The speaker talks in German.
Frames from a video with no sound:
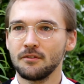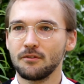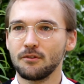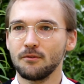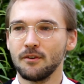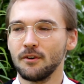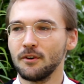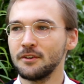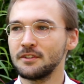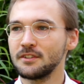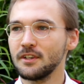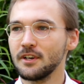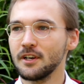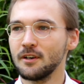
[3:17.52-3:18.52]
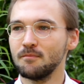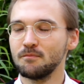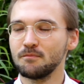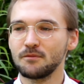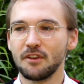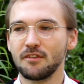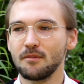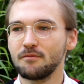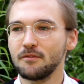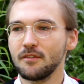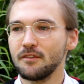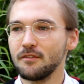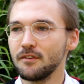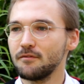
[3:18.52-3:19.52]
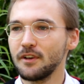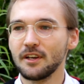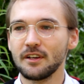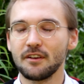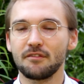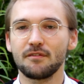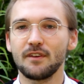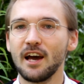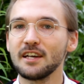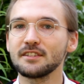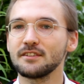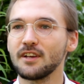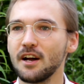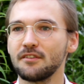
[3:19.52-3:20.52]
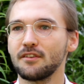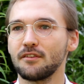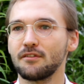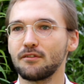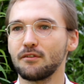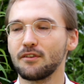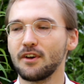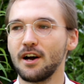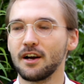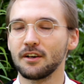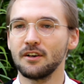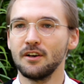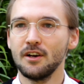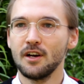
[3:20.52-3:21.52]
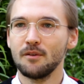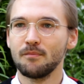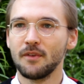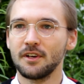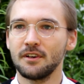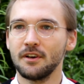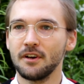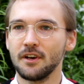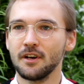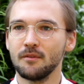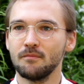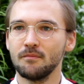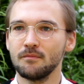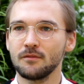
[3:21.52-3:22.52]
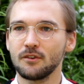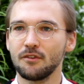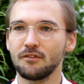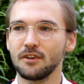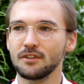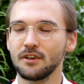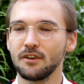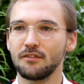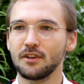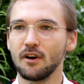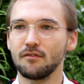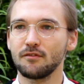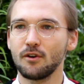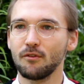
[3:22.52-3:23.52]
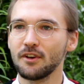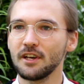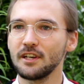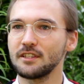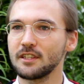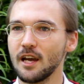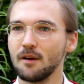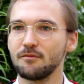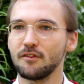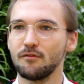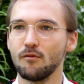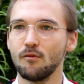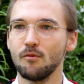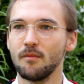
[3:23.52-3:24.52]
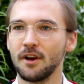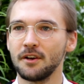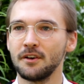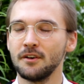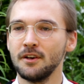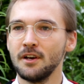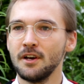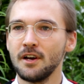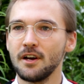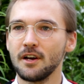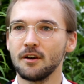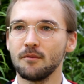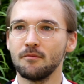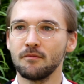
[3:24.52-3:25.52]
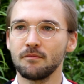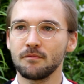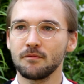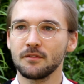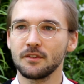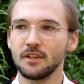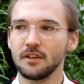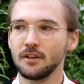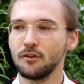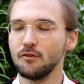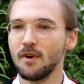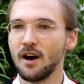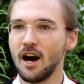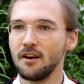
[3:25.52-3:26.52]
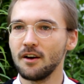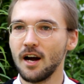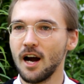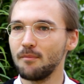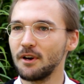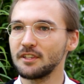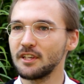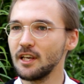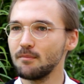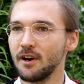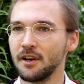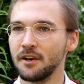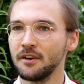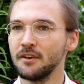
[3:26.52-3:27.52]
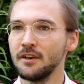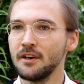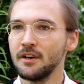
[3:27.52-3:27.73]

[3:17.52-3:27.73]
So, und ähm, deshalb wäre das vielleicht ein Ansatz zu sagen, man ähm, konzentriert sich auf konkrete Kämpfe, wo man ähm, gegenüber Arbeitgebern